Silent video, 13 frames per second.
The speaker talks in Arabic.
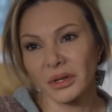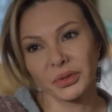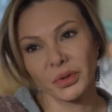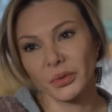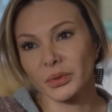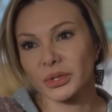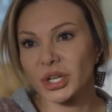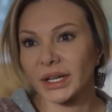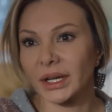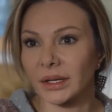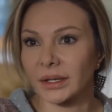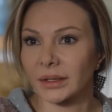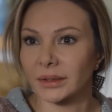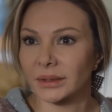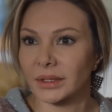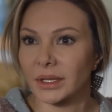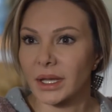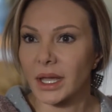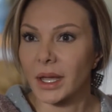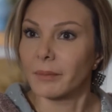إنه هو جقل
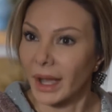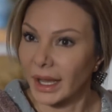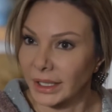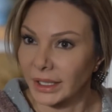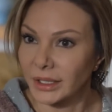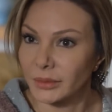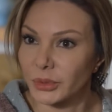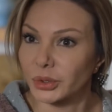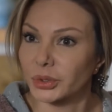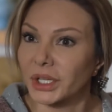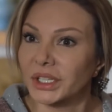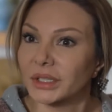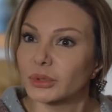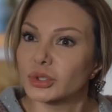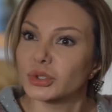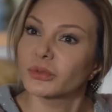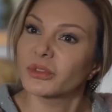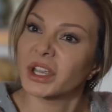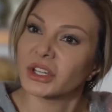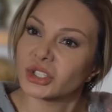مع العلم إنه نحن
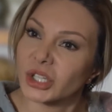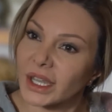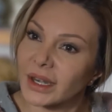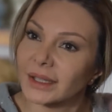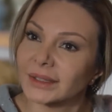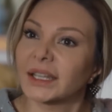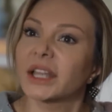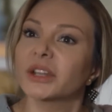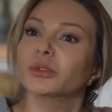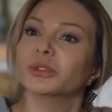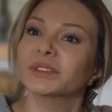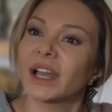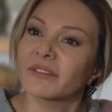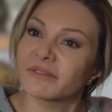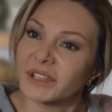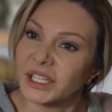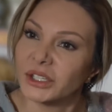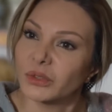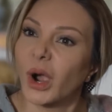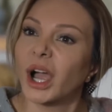بنشوف هيك إشكالات على إنهم
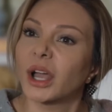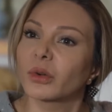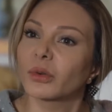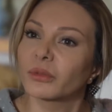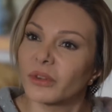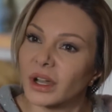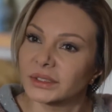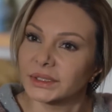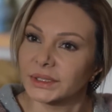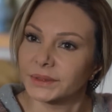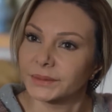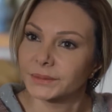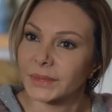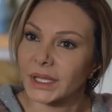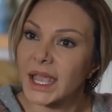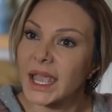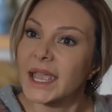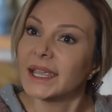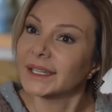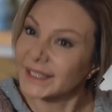تافهين وعقلهم فاضي
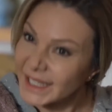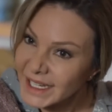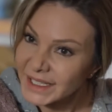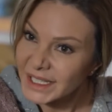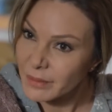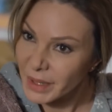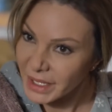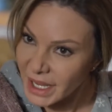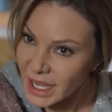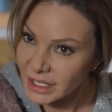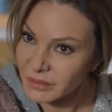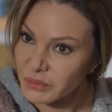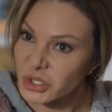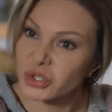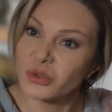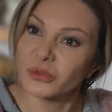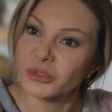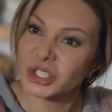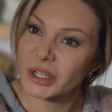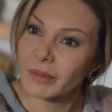نحن البنات
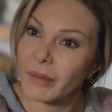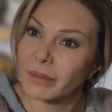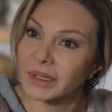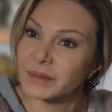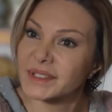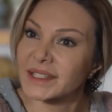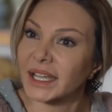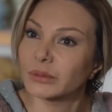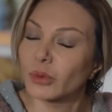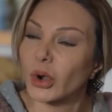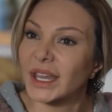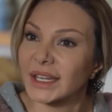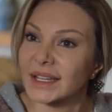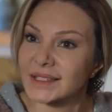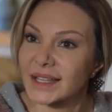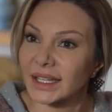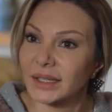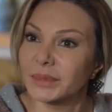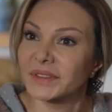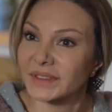بنشوف الشباب اللي بيستخدموا هي
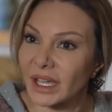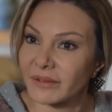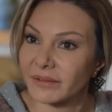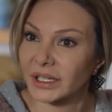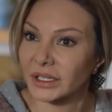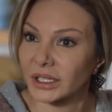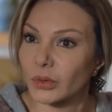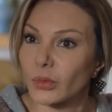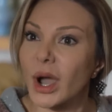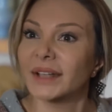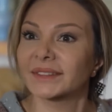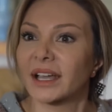الاساليب التافهه للاغواء